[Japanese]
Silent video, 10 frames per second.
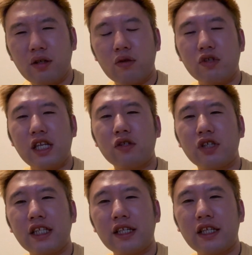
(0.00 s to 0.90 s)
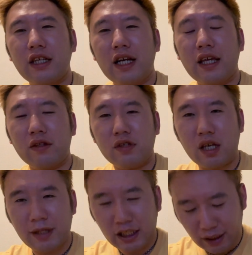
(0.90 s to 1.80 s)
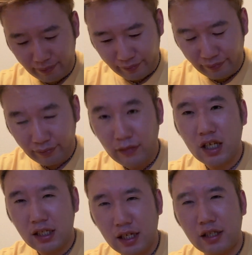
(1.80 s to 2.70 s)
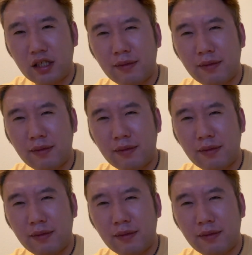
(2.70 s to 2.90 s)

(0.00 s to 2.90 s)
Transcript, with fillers: ご清聴いただきありがとうございました失礼いたし